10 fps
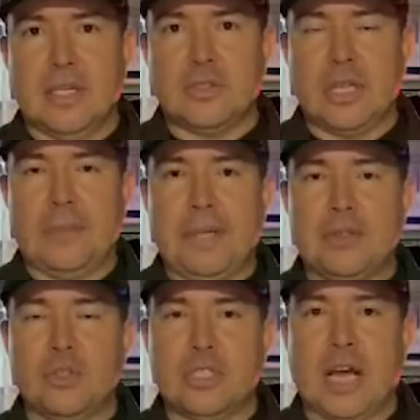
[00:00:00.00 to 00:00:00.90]
Estos
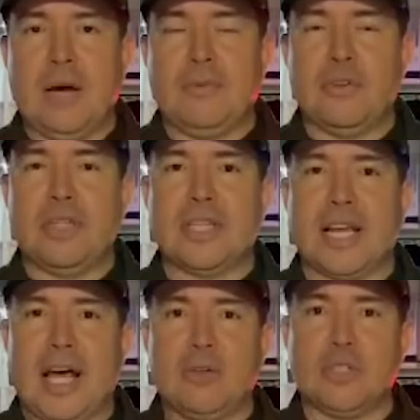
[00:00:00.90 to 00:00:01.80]
elementos ya fueron
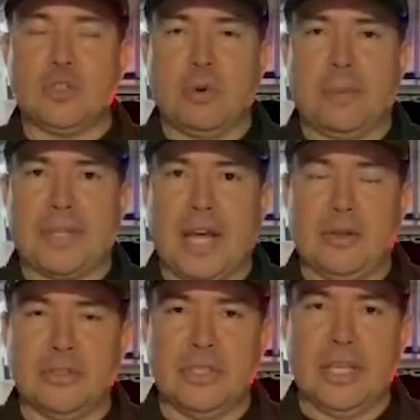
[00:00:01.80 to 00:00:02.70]
entregados a sus
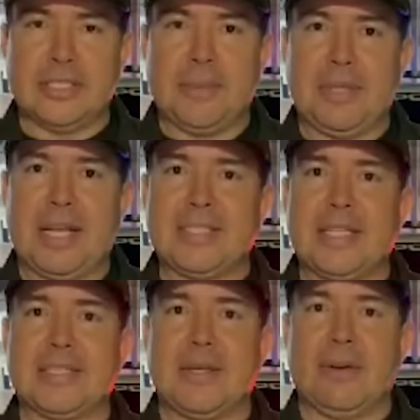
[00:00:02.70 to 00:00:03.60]
propietarios y de esta manera
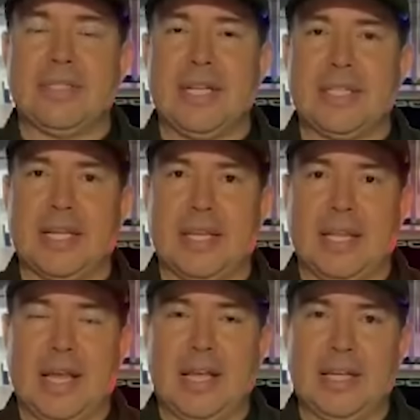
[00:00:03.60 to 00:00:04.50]
se restablece la
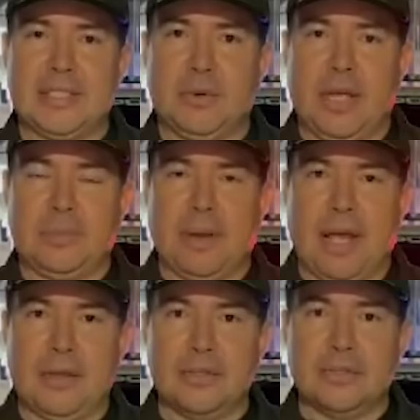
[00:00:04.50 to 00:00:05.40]
tranquilidad y la seguridad
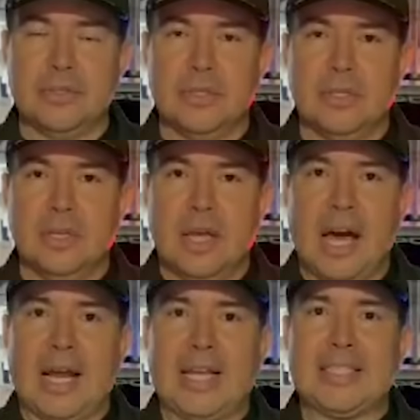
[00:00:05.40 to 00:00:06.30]
para ellos.
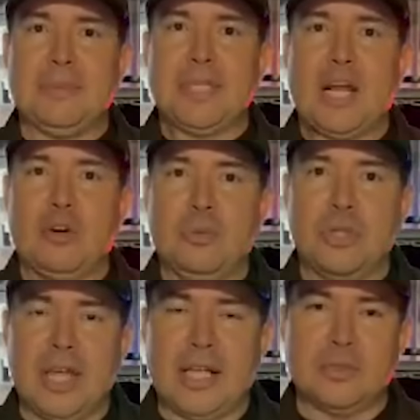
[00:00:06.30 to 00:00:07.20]
Agradecemos a la
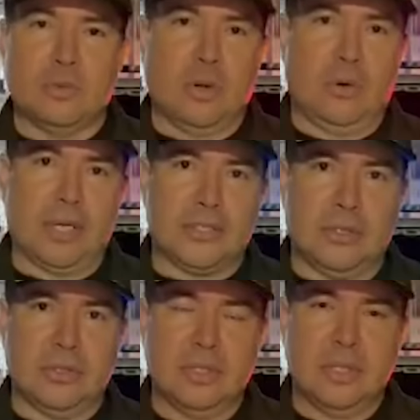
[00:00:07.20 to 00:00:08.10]
comunidad su
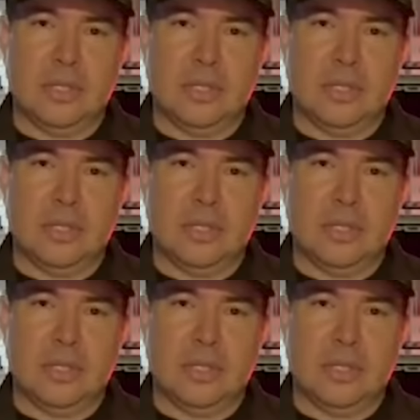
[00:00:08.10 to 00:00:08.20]
colaboración.